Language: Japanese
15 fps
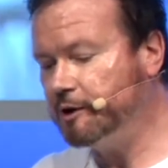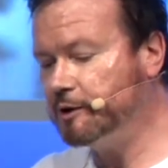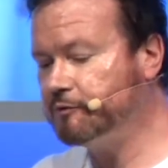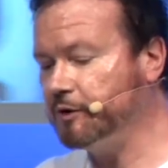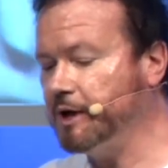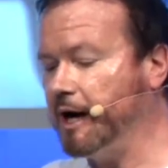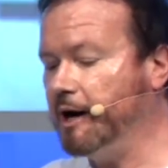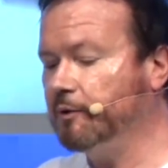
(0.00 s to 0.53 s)
実
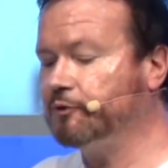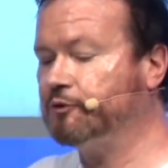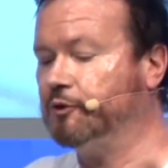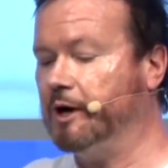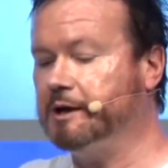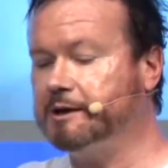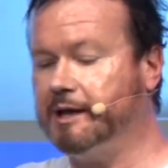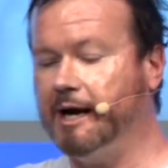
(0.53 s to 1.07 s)
は戦
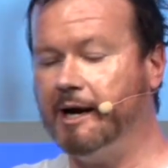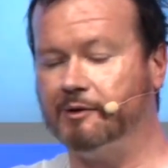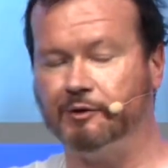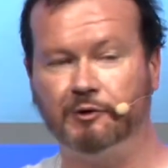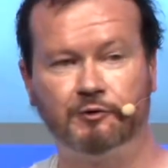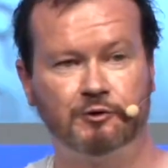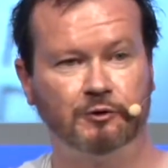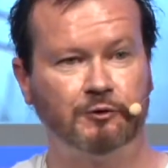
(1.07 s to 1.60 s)
場だったんです
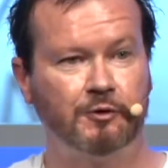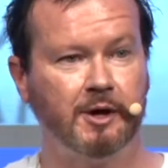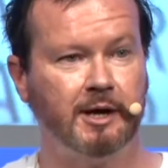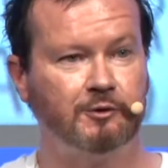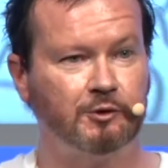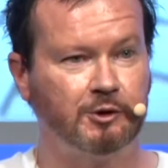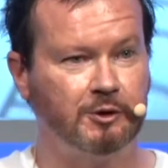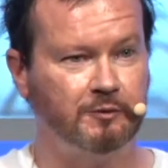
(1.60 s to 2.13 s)
ね
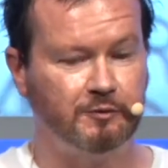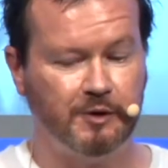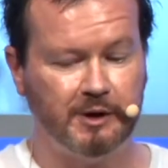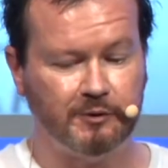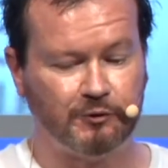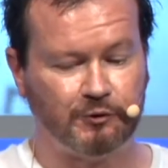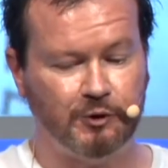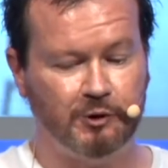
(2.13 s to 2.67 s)
人間
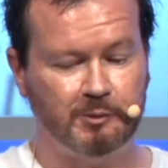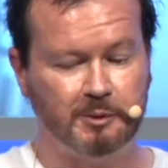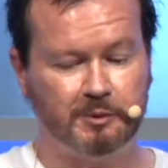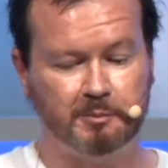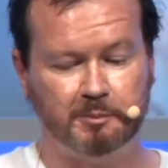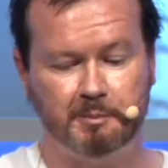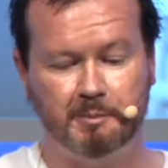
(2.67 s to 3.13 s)
にとあ